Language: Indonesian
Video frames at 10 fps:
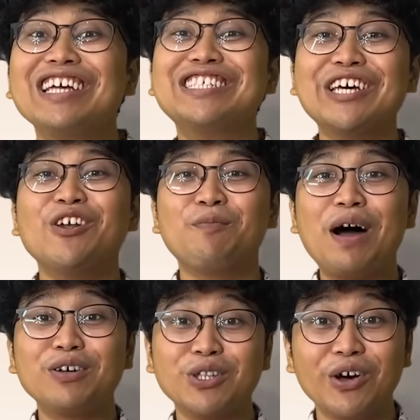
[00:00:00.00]
Jangan lupa
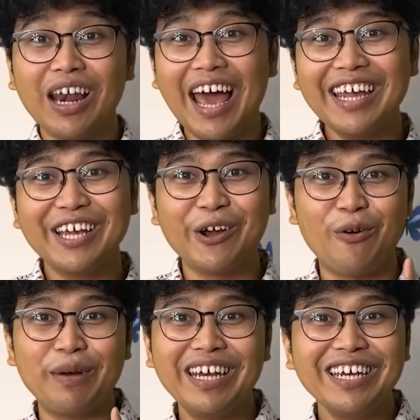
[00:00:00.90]
untuk like,
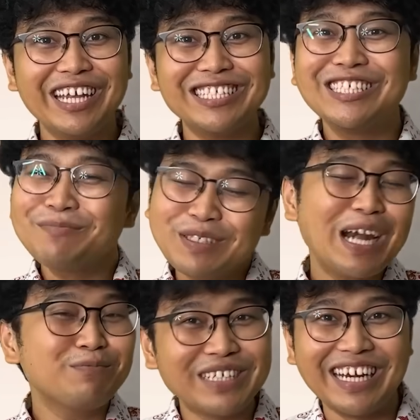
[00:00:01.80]
comment, dan
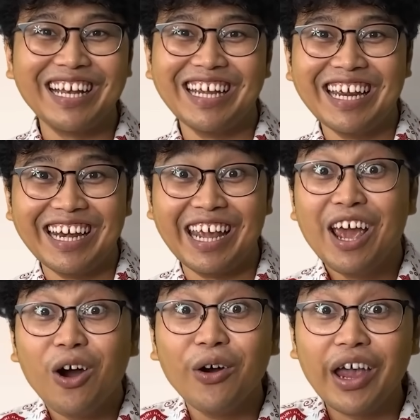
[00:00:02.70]
subscribe channel ini.
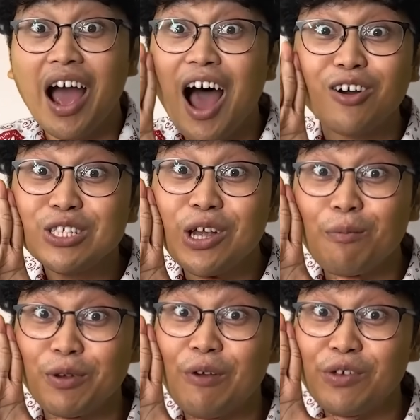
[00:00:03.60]
Oh ya, aku juga
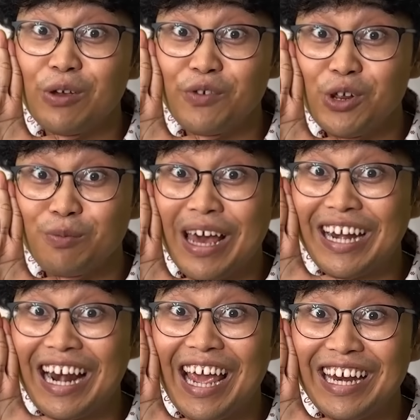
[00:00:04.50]
punya video-video
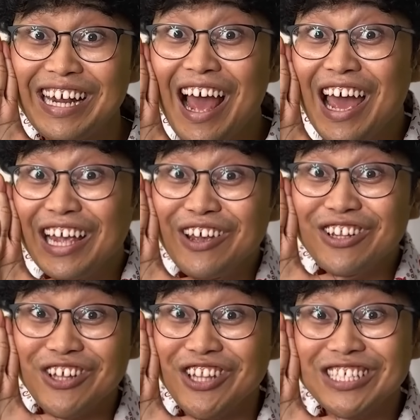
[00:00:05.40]
menarik lainnya. Yuk
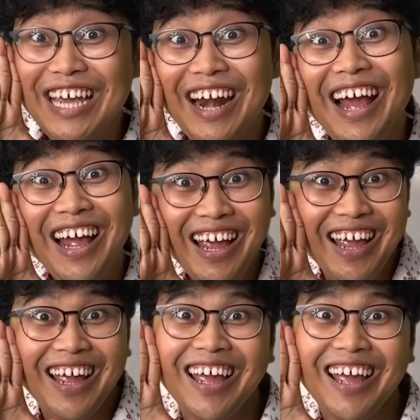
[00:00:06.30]
tonton sekarang!